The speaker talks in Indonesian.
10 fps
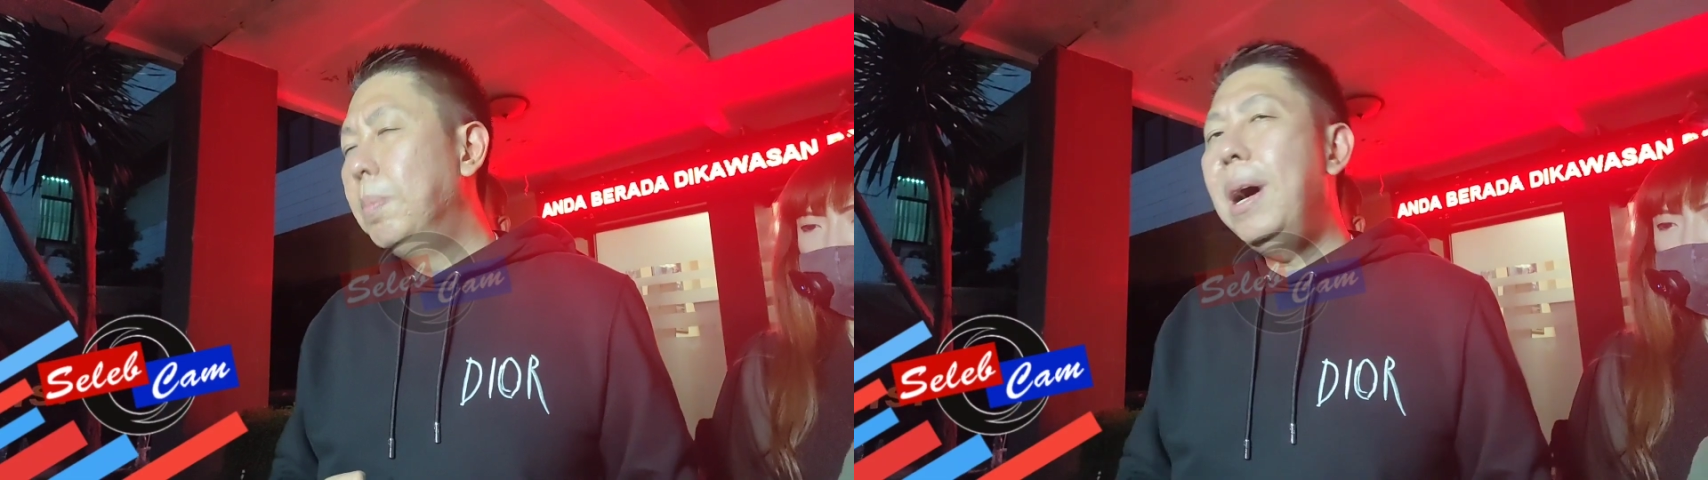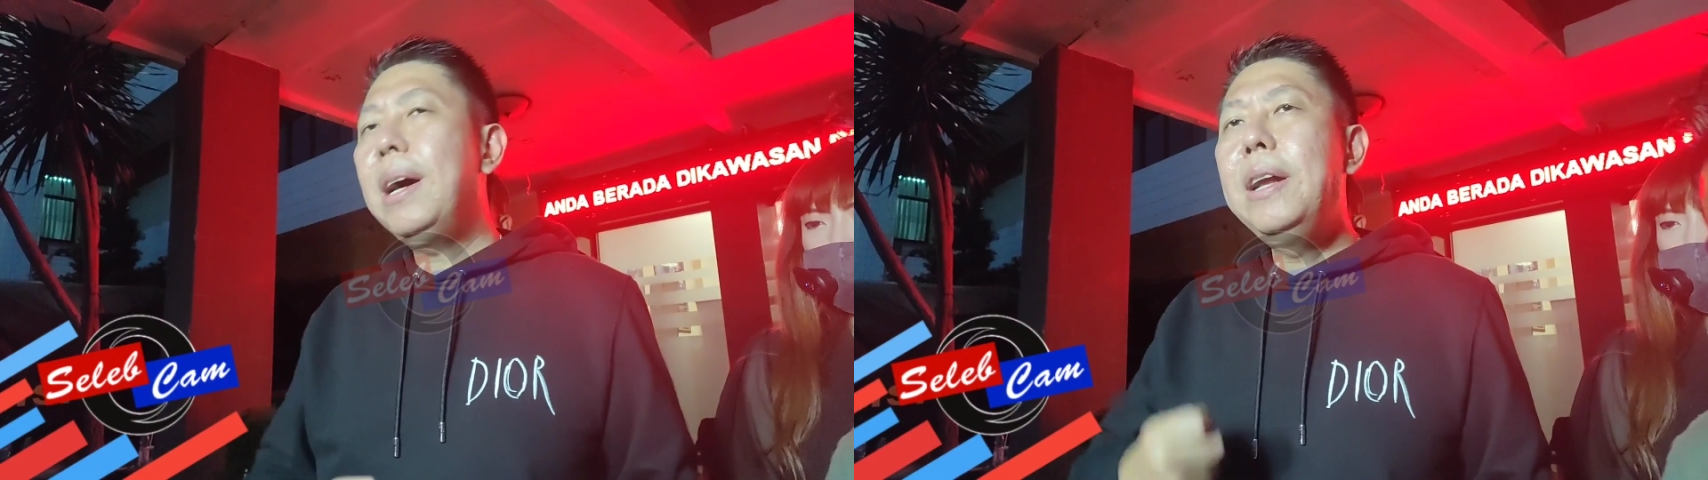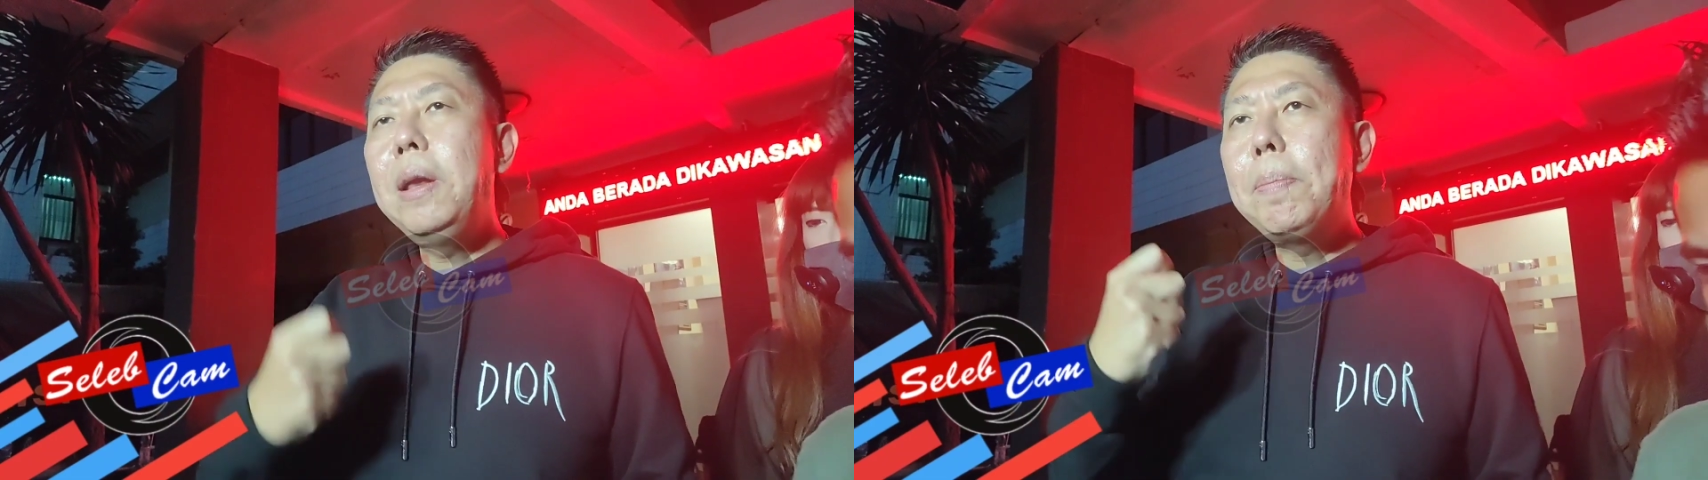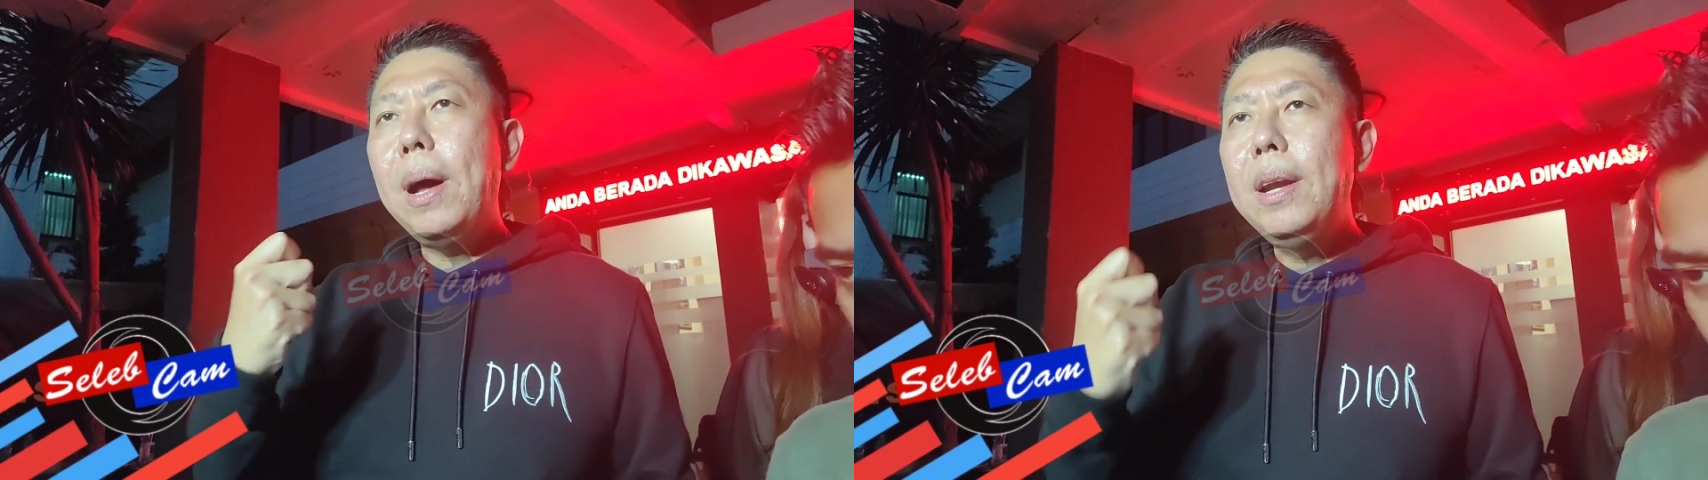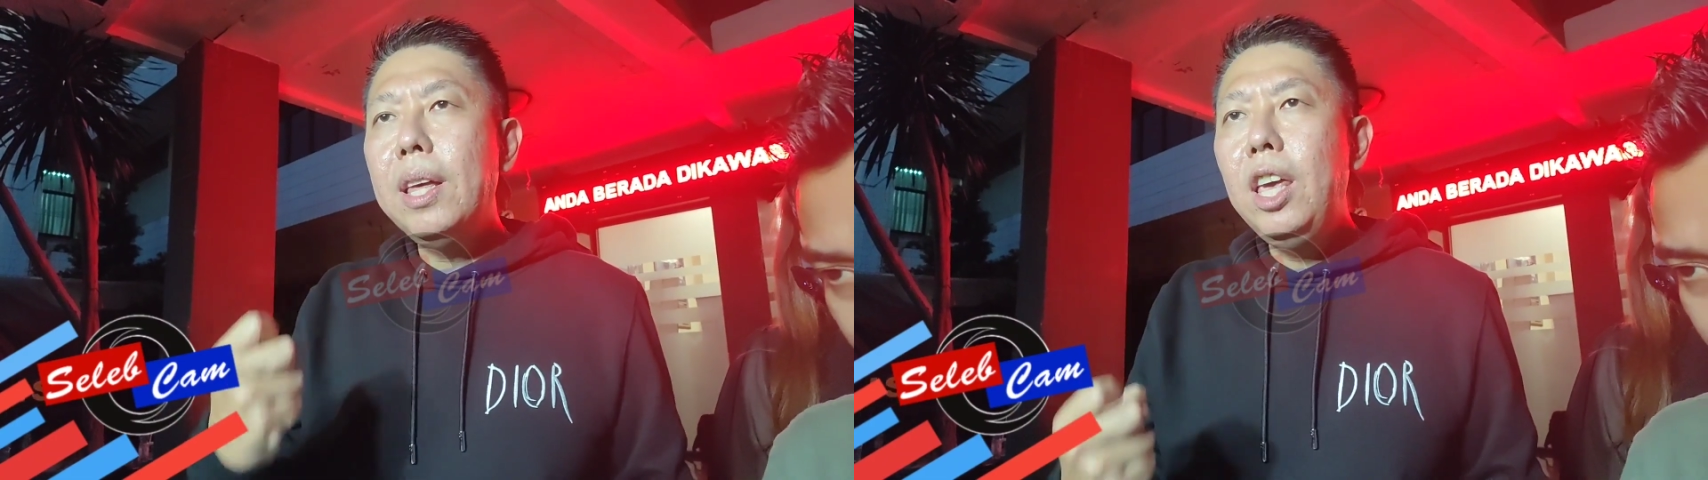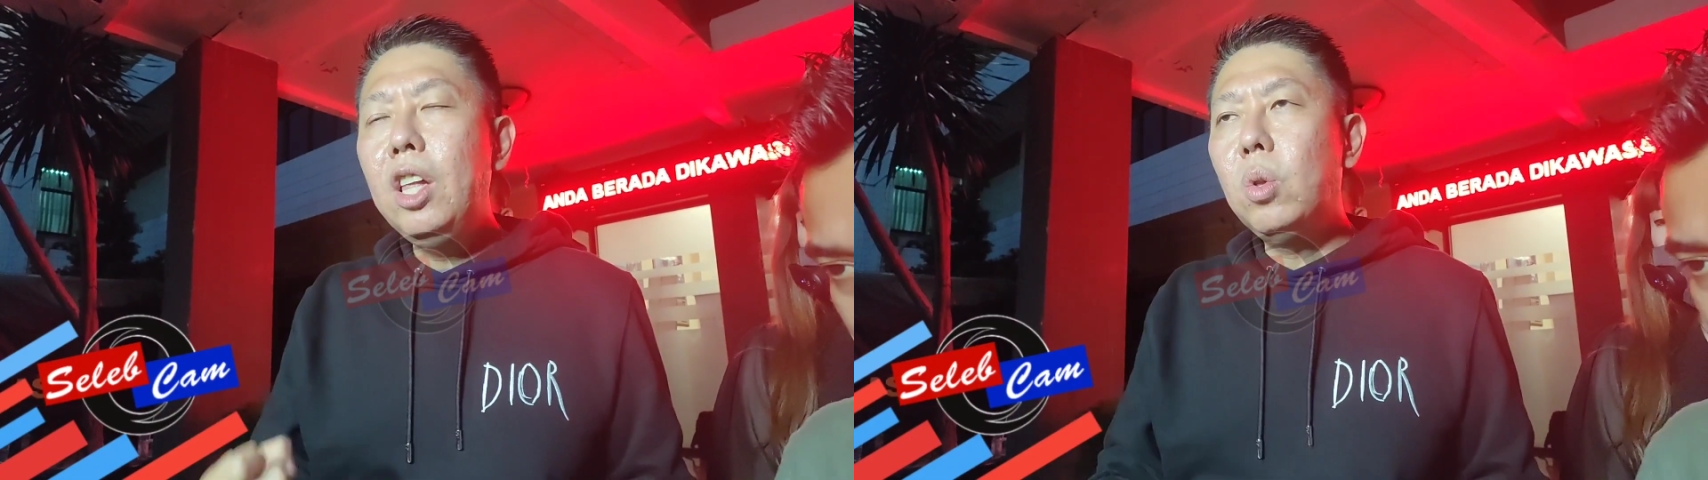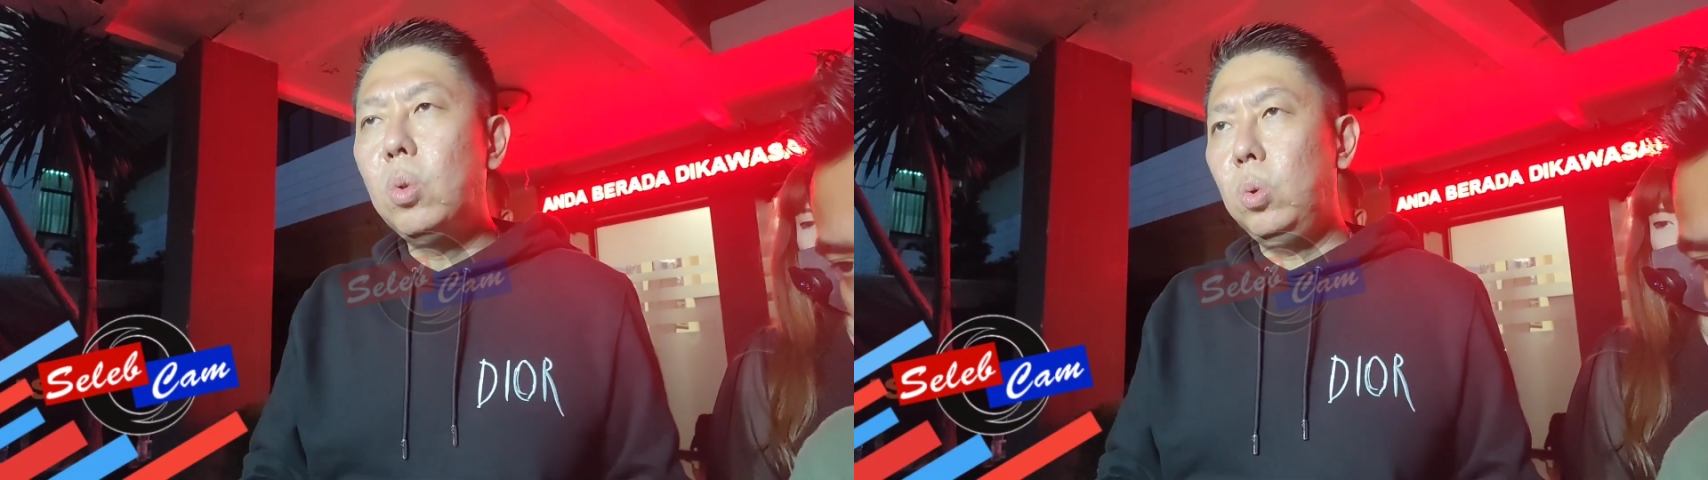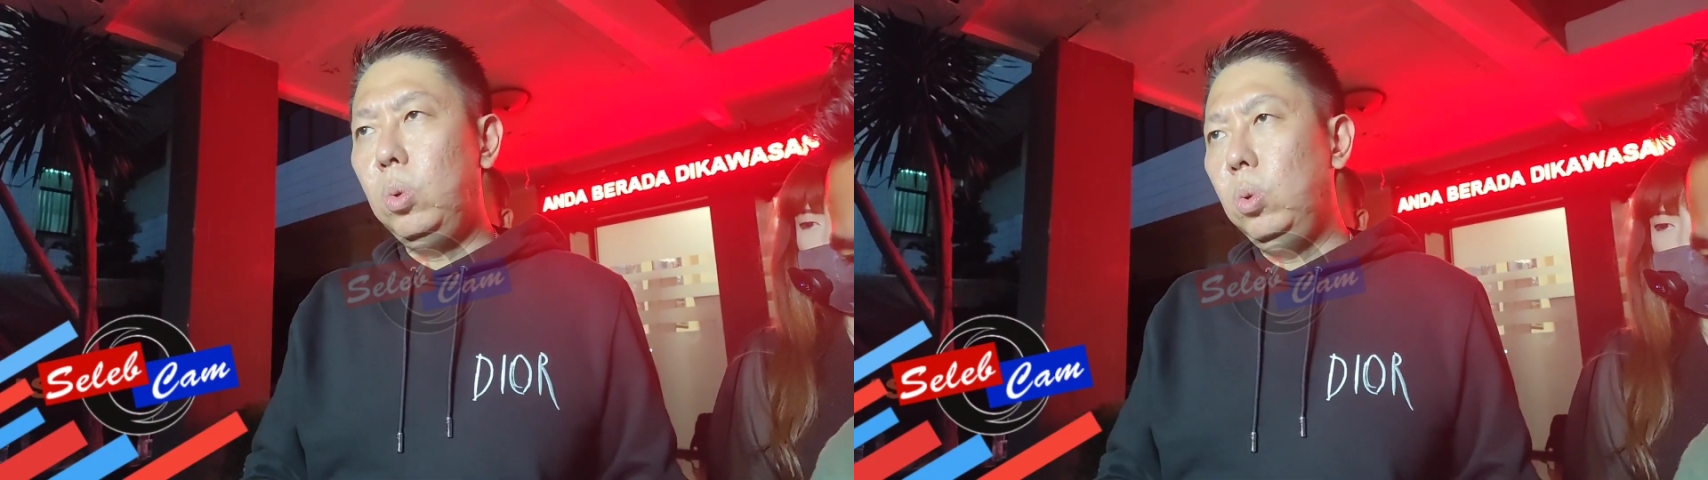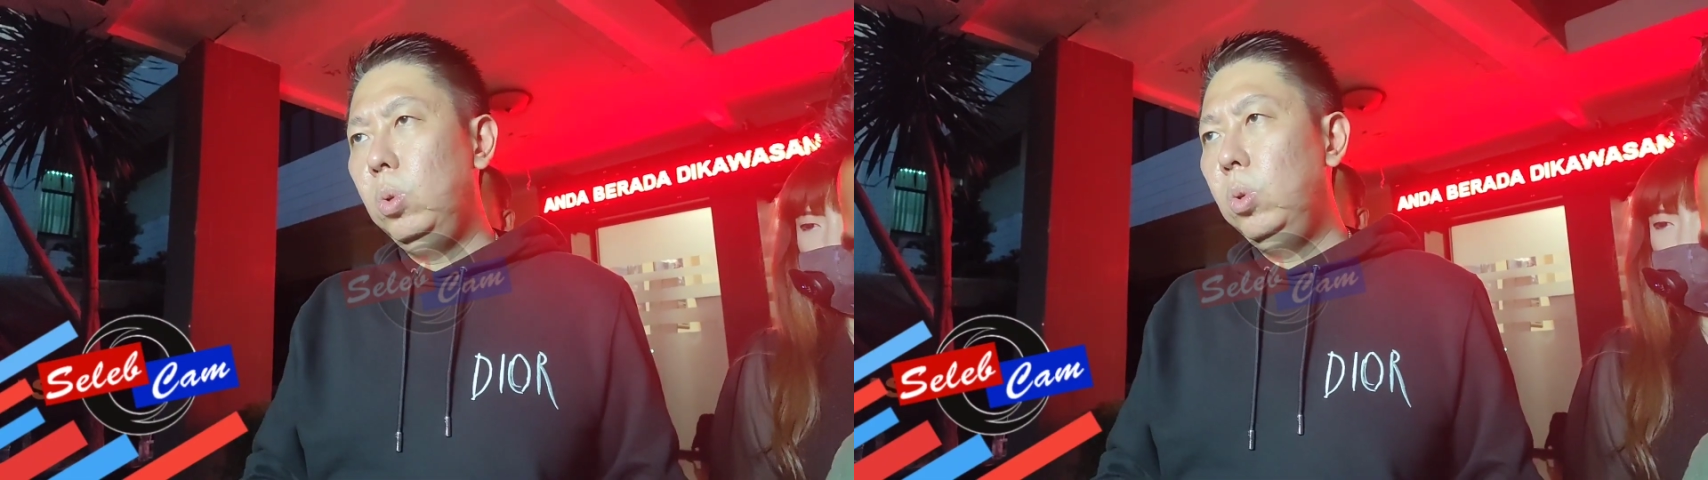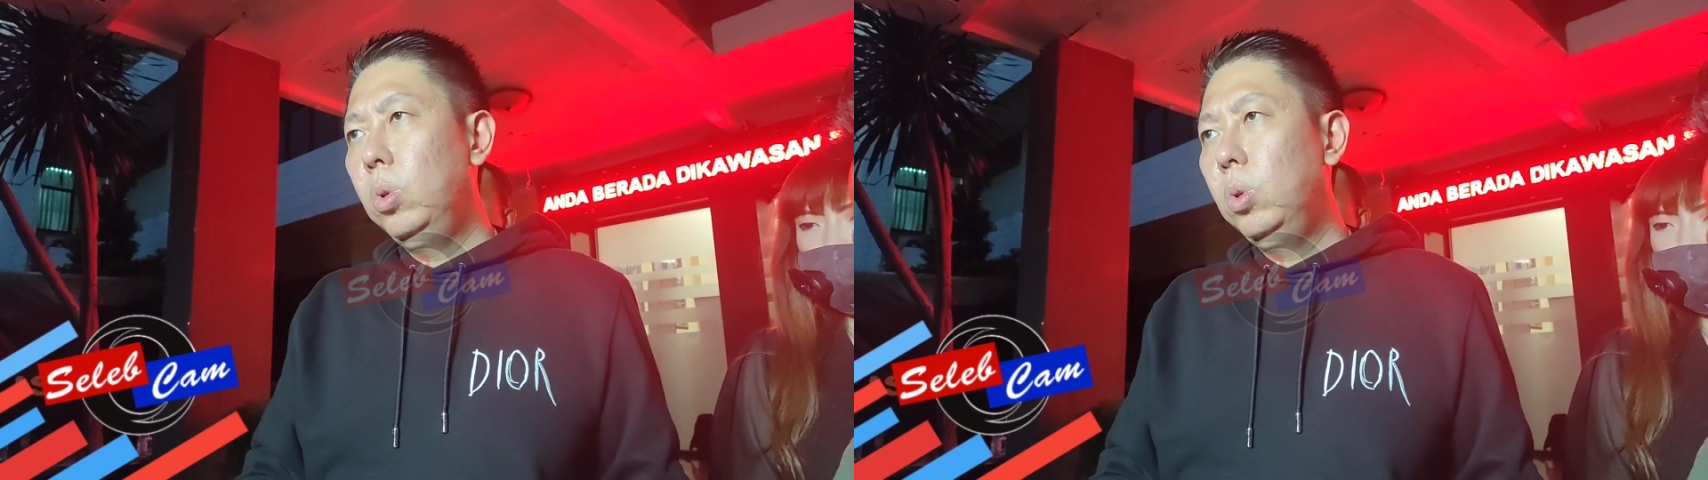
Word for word: Maka daripada itu,